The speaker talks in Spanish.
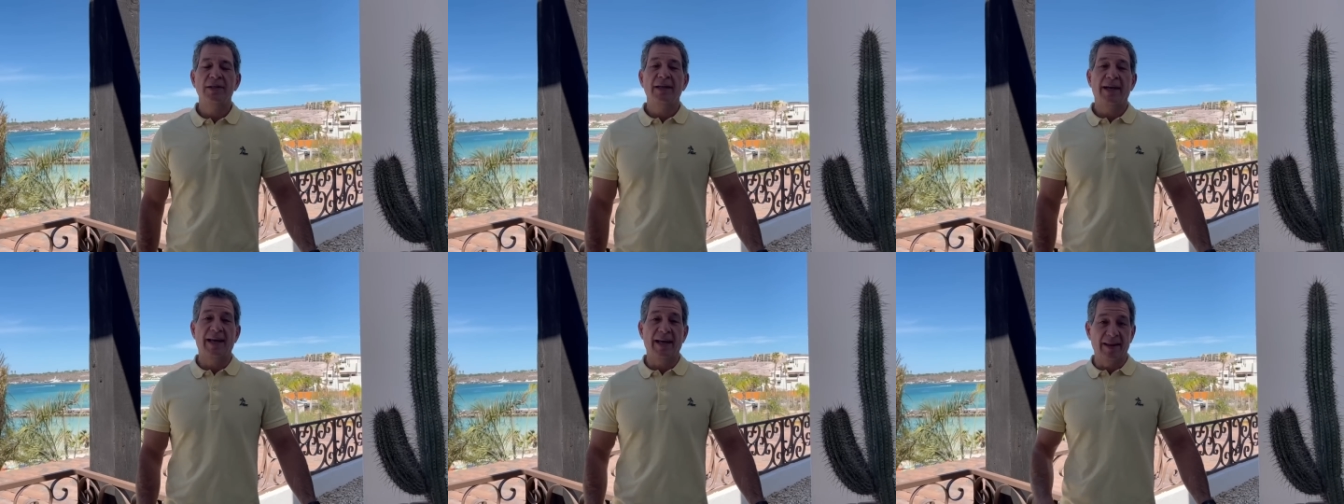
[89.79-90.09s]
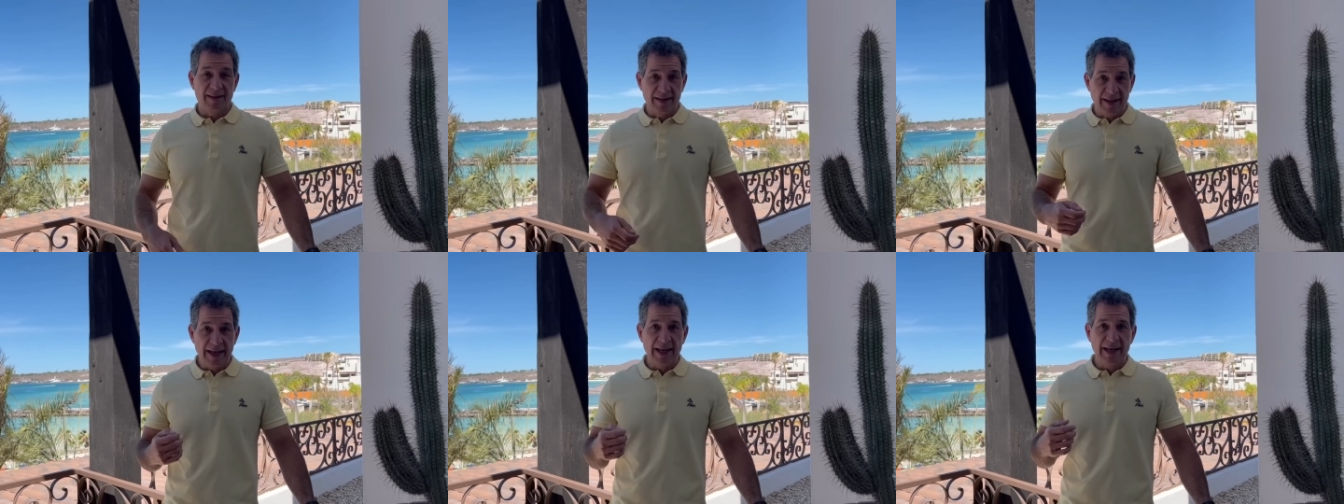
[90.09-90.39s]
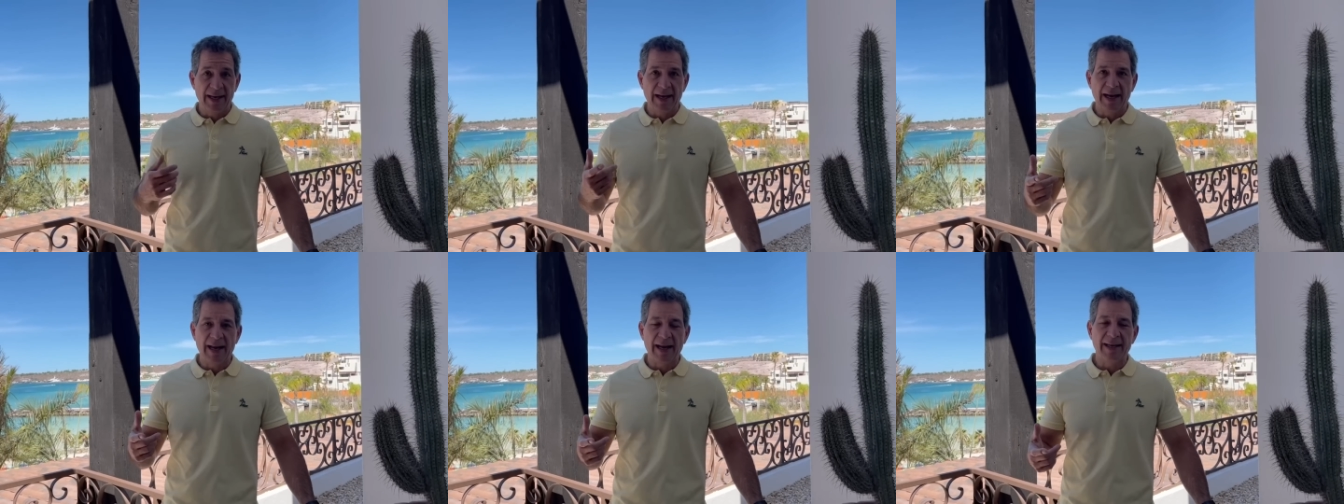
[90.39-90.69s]
que
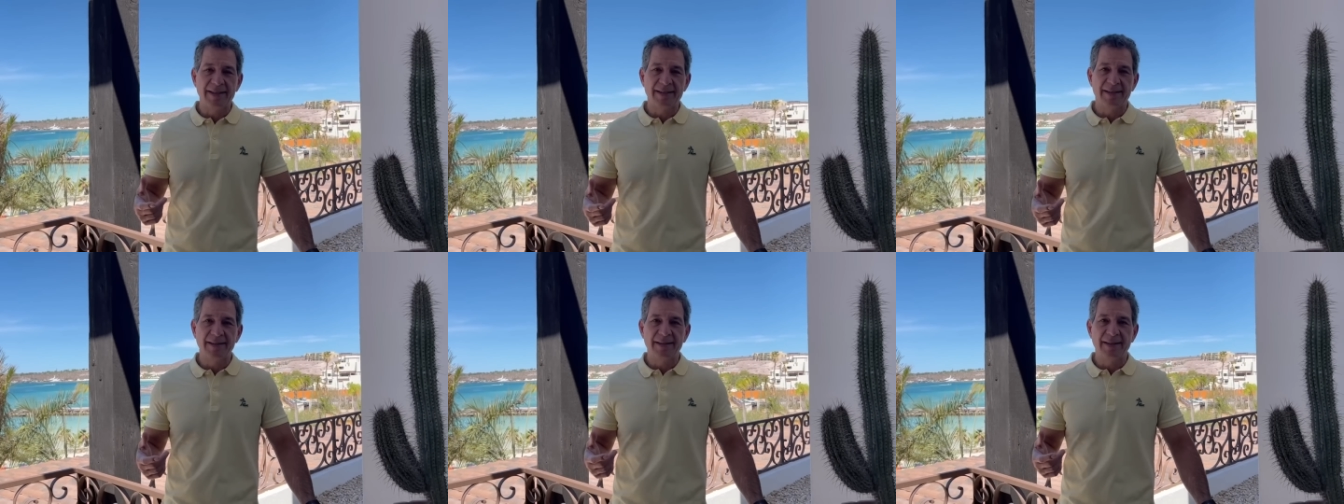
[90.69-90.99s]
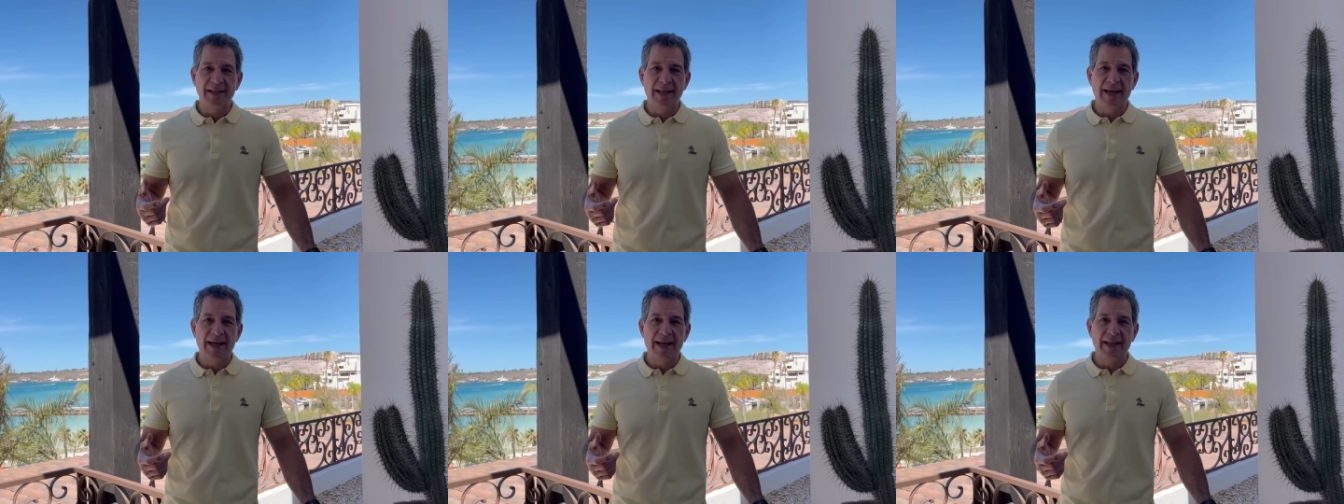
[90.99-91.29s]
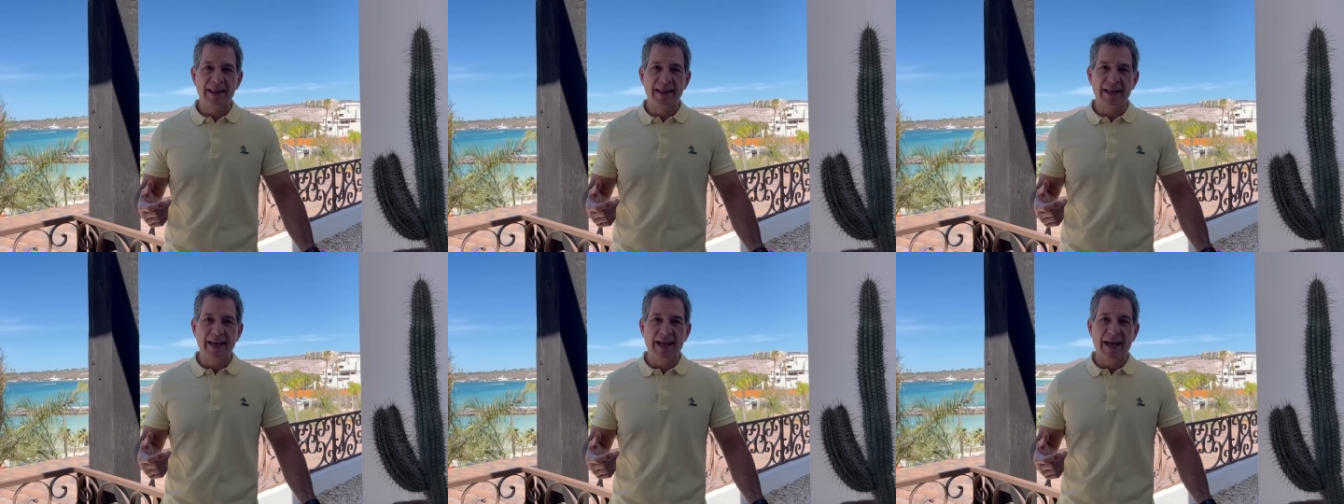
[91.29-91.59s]
tiene la necesidad
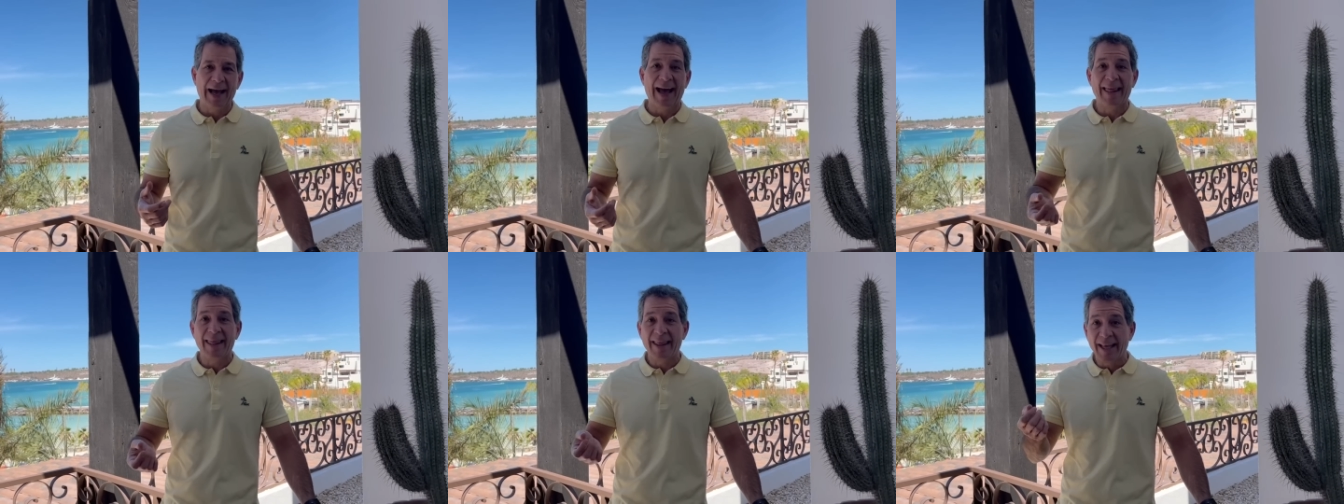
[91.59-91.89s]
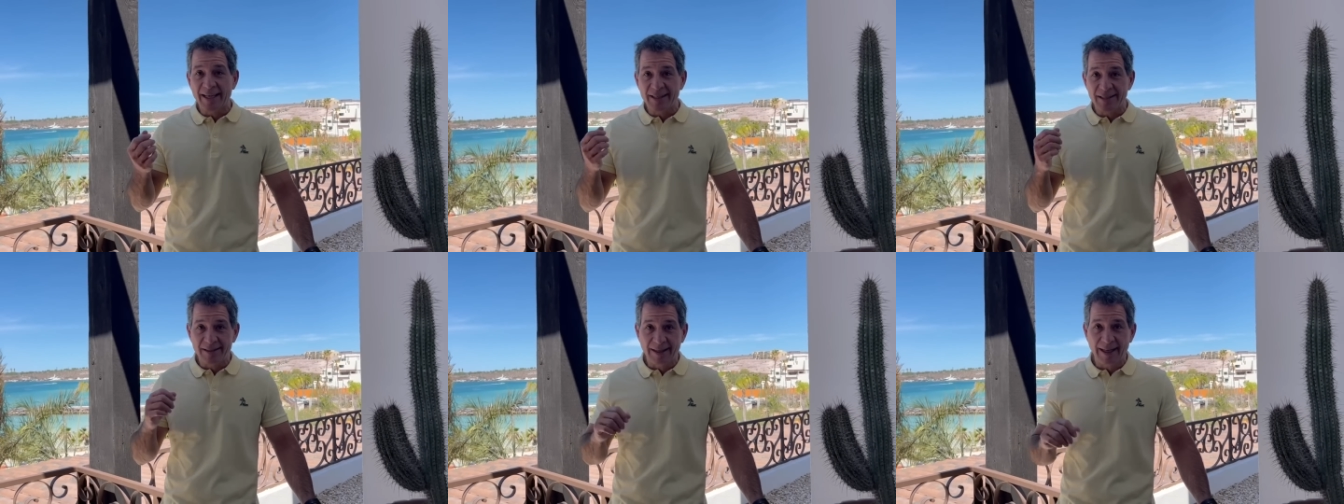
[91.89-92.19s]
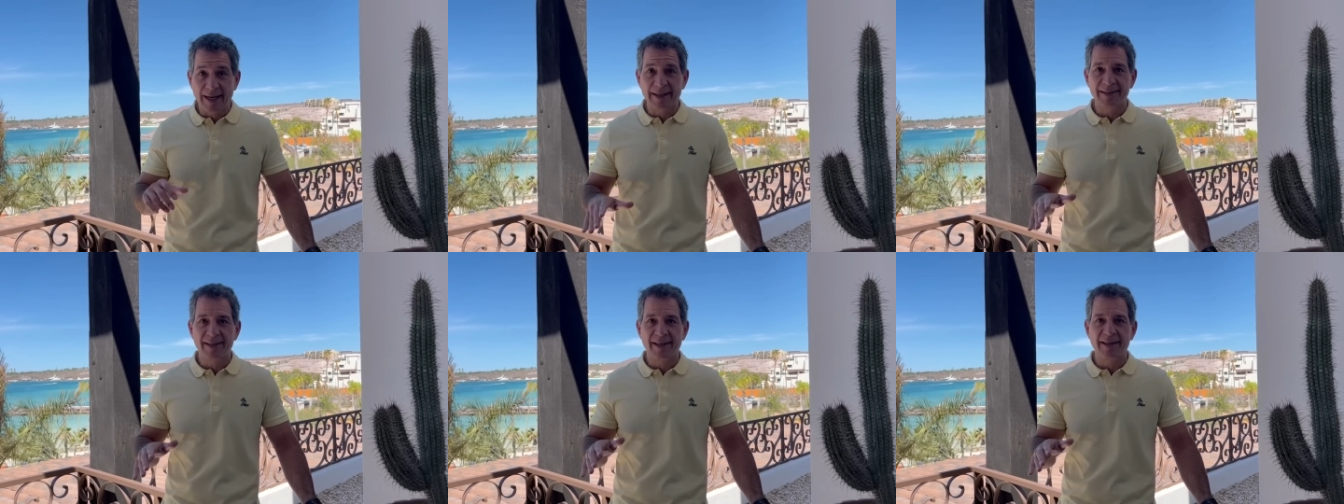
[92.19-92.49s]
de
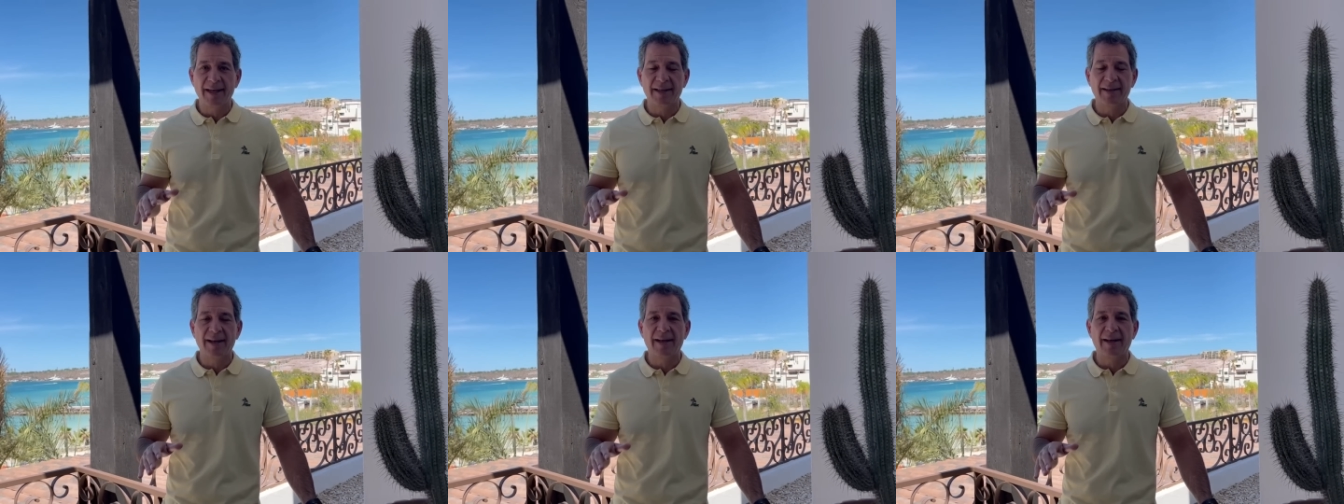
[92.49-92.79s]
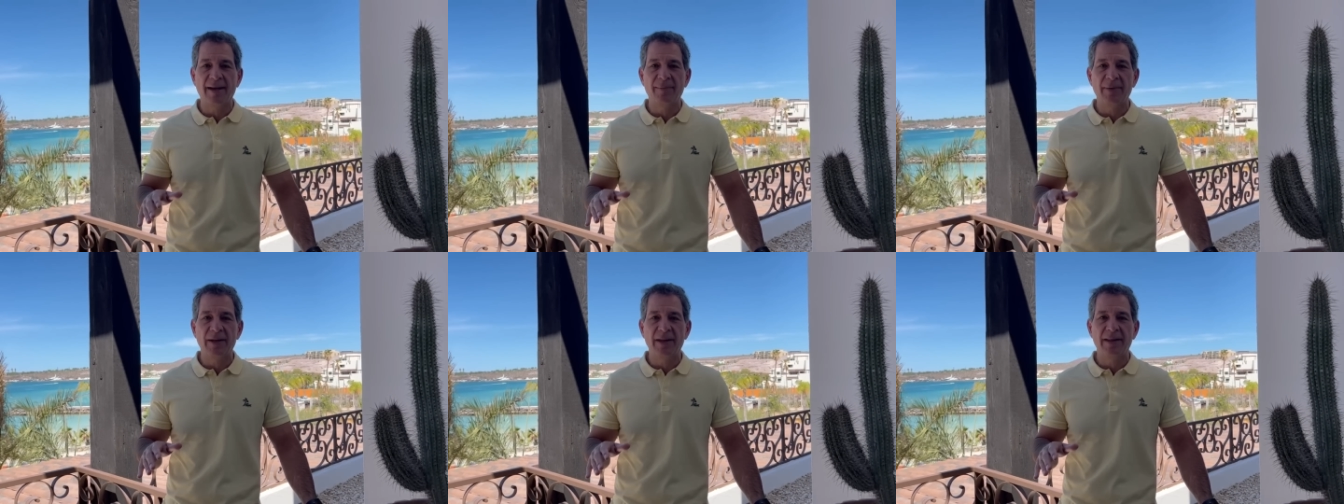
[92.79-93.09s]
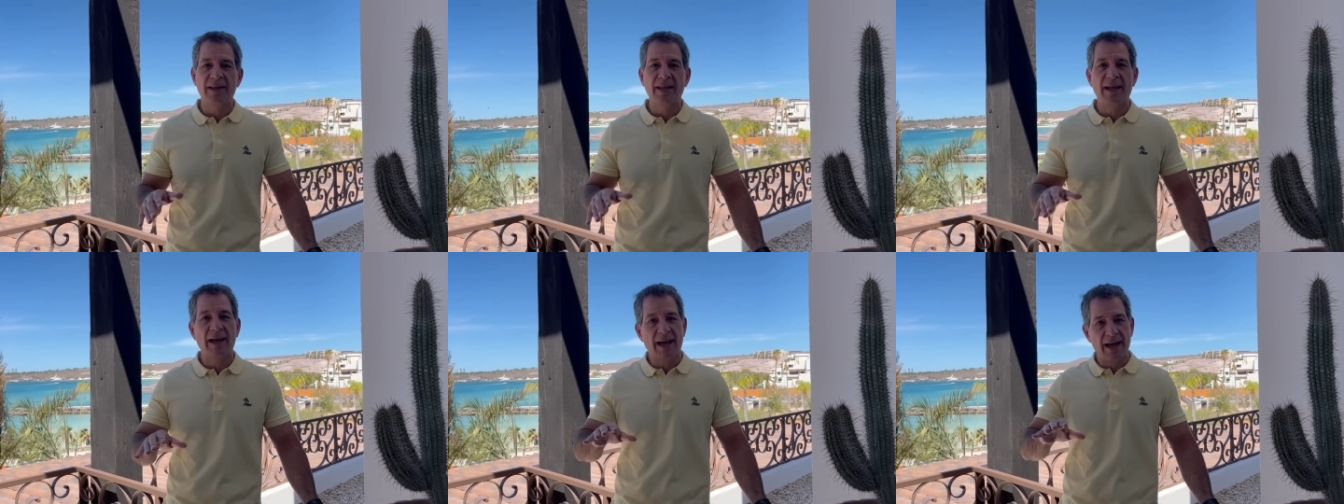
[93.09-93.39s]
adiestrarse tácticamente